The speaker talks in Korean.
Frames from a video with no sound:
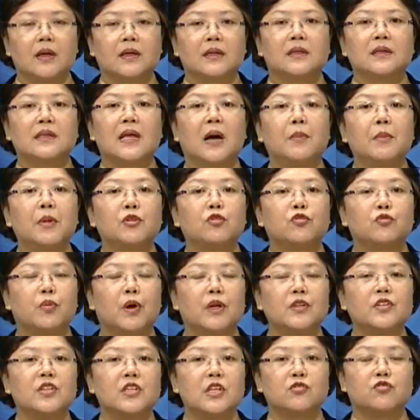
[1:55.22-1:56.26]
그 다음에 두
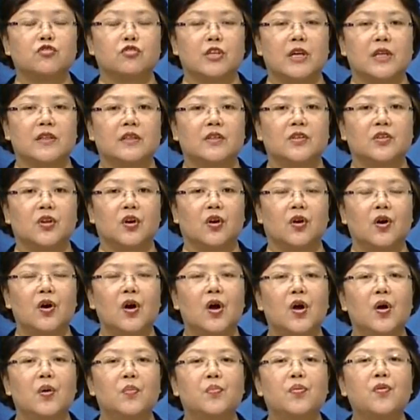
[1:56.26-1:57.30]
번째 주제는요.
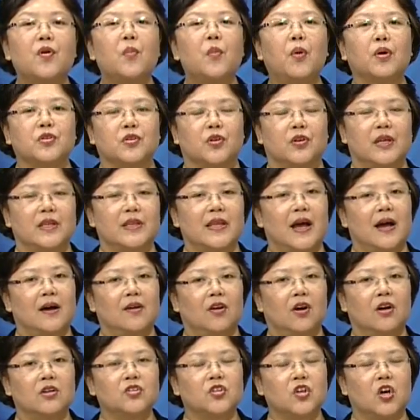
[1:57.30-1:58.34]
프로모션에
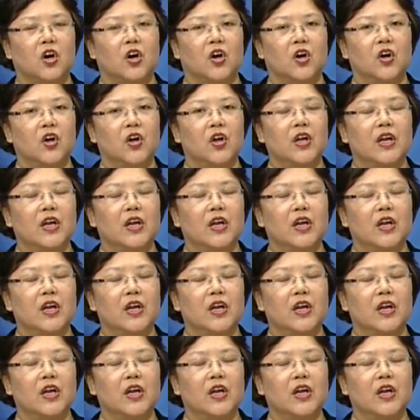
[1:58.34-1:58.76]
대한 거죠.